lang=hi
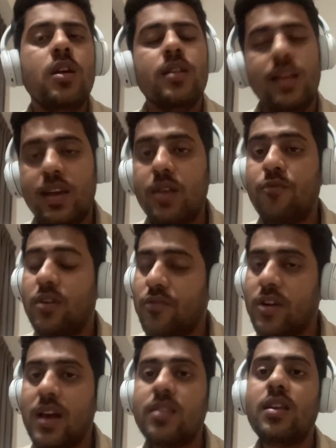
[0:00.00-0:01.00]
लेकिन
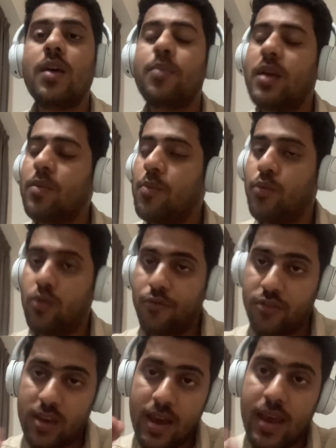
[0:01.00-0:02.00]
फरफराज ने अपने आप को
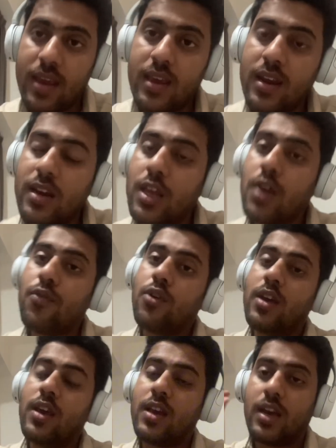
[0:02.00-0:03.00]
प्रूव किया है अगेन कि
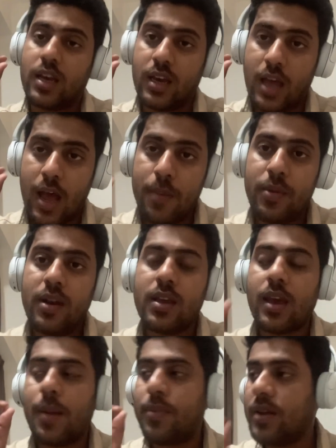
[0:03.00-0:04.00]
वो एक काबिल
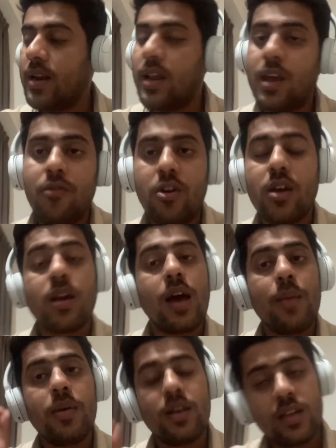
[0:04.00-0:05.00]
कैप्टन है वे
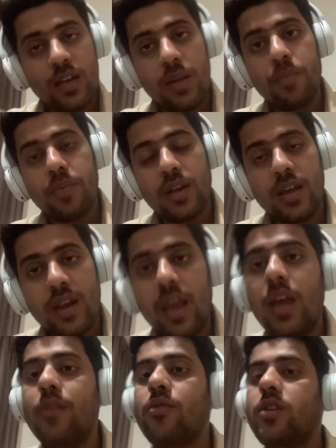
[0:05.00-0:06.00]
काबिल टीम प्लेयर
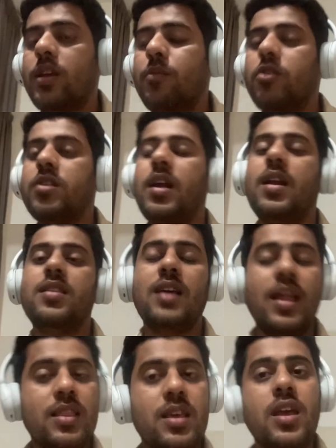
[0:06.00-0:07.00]
हैं वो टीम को चलाना
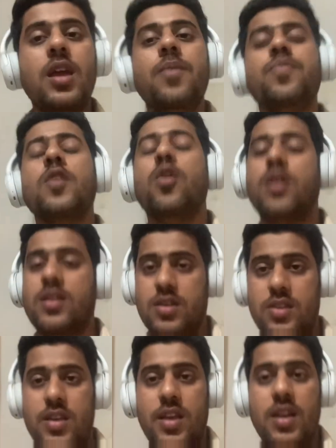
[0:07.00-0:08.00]
जानते हैं और
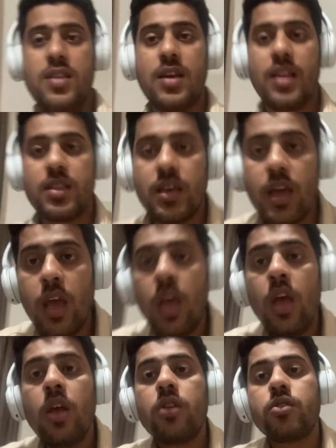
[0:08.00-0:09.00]
अच्छे से खेलना जानते हैं
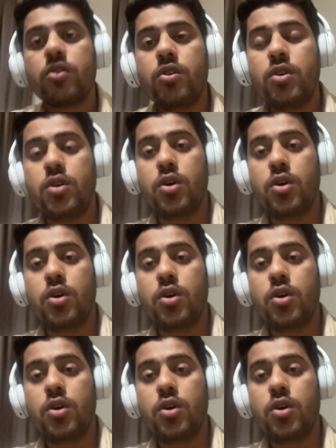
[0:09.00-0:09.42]
सो